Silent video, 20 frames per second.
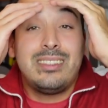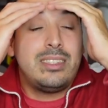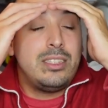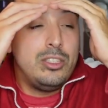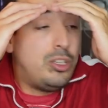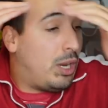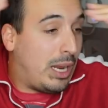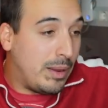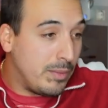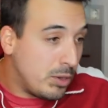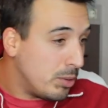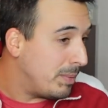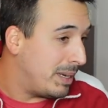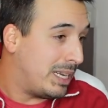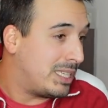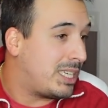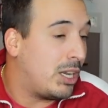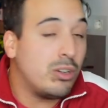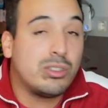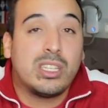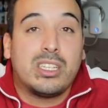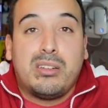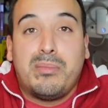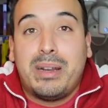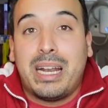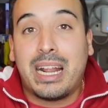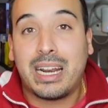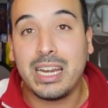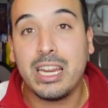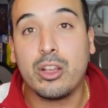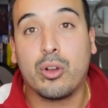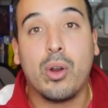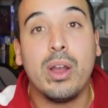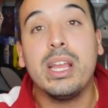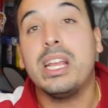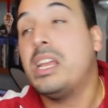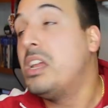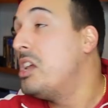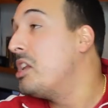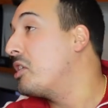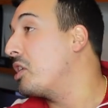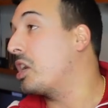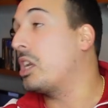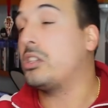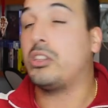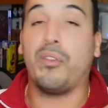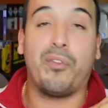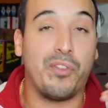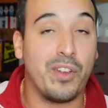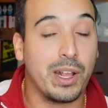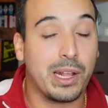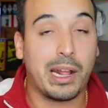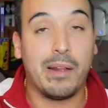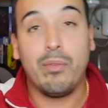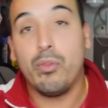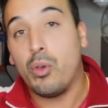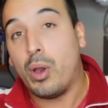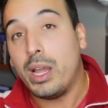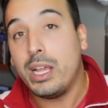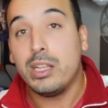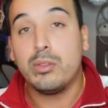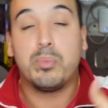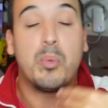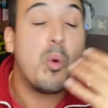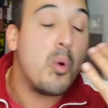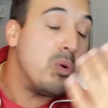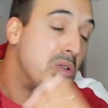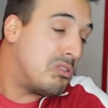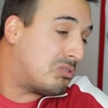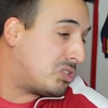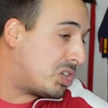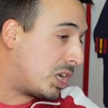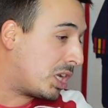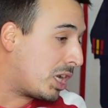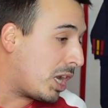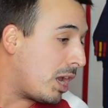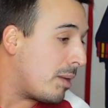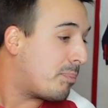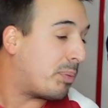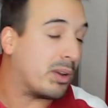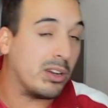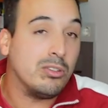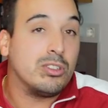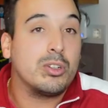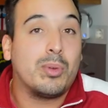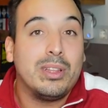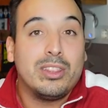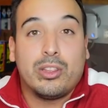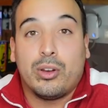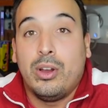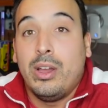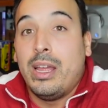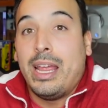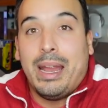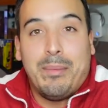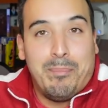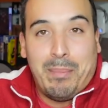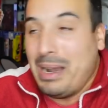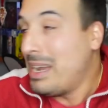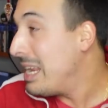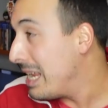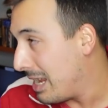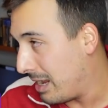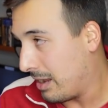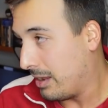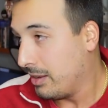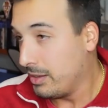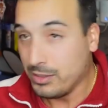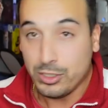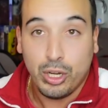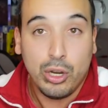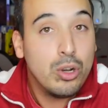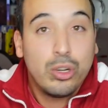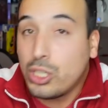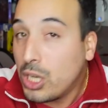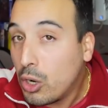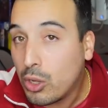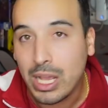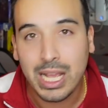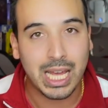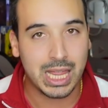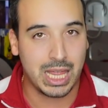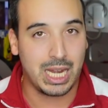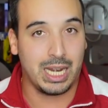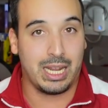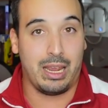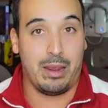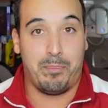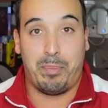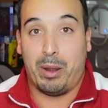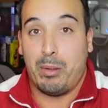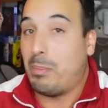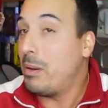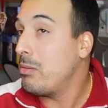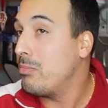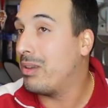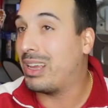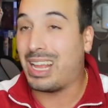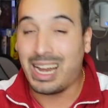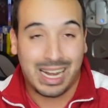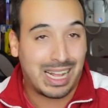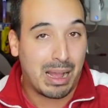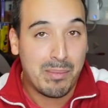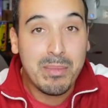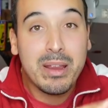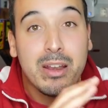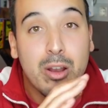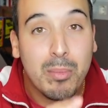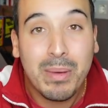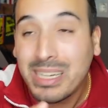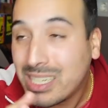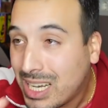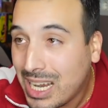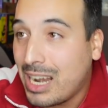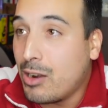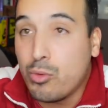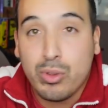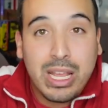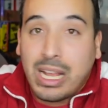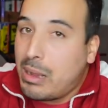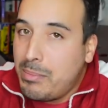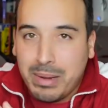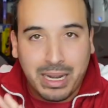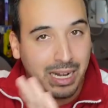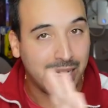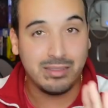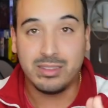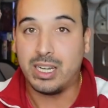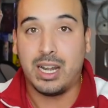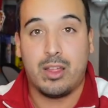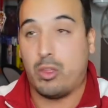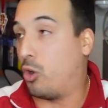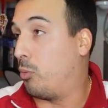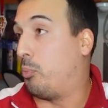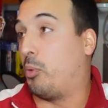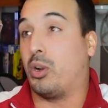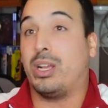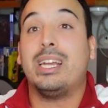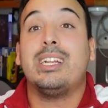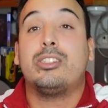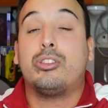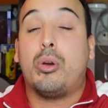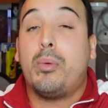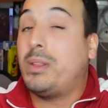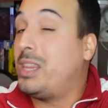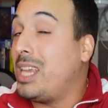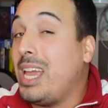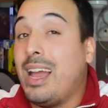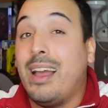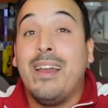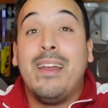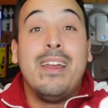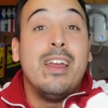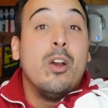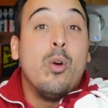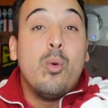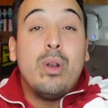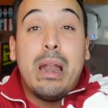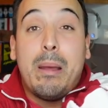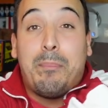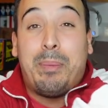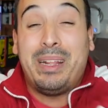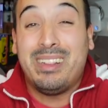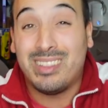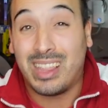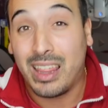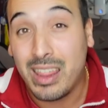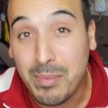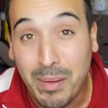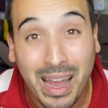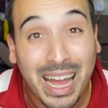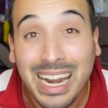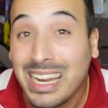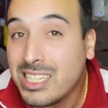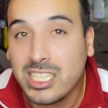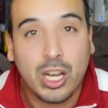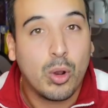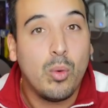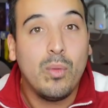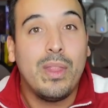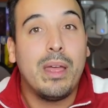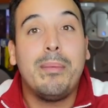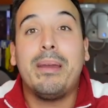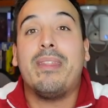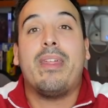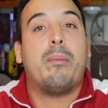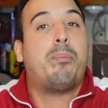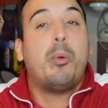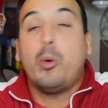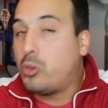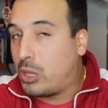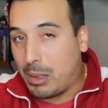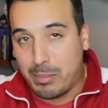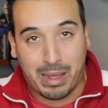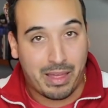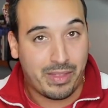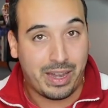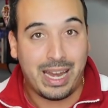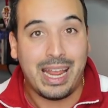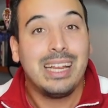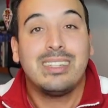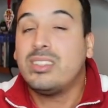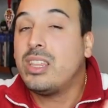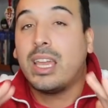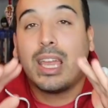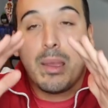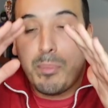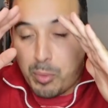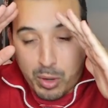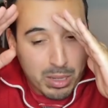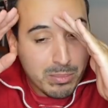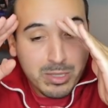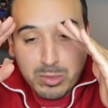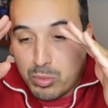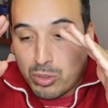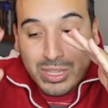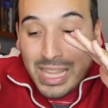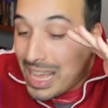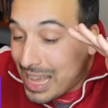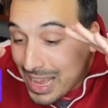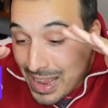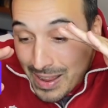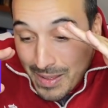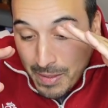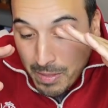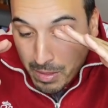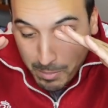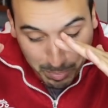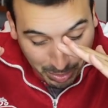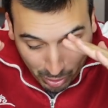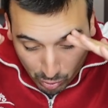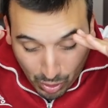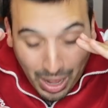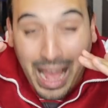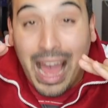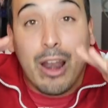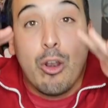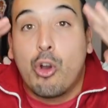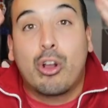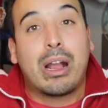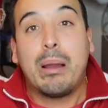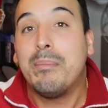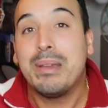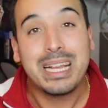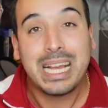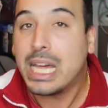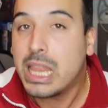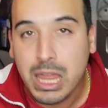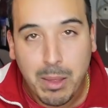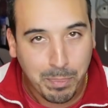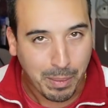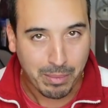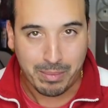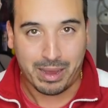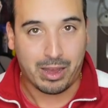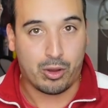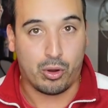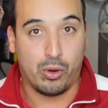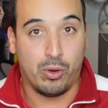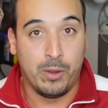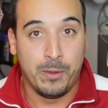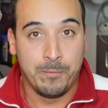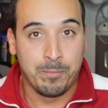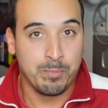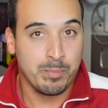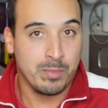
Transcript: yo, mira, salió esta semana rico ahí ratificando ahí, uh, no sé qué, porque no sé cuánto? Manín, yo no sé lo que hay que hacer aquí, pero padme que el camino más claro llega a cambiar el entrenador, porque esto tiene una pinta de bajar a segunda vez de puta madre. Este equipo ahora mismo está, pero a lo kamikaze para abajo.